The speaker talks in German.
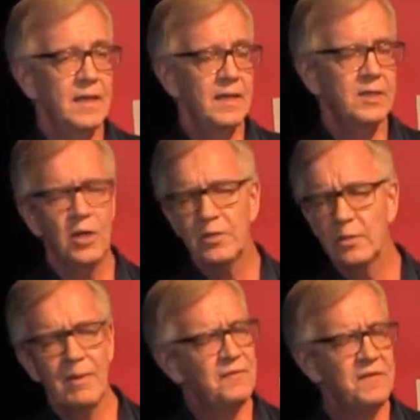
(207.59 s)
Ich könnte
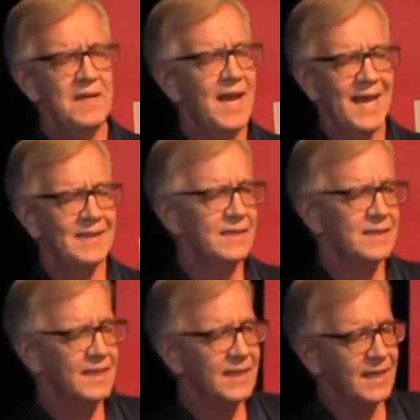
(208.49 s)
über viele andere
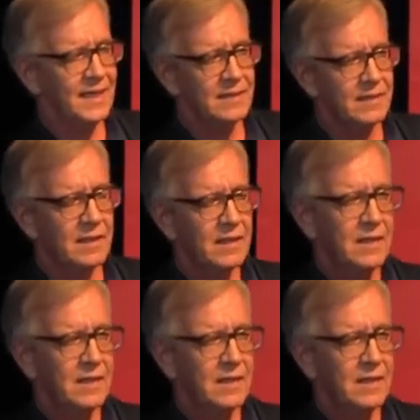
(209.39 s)
Dinge reden,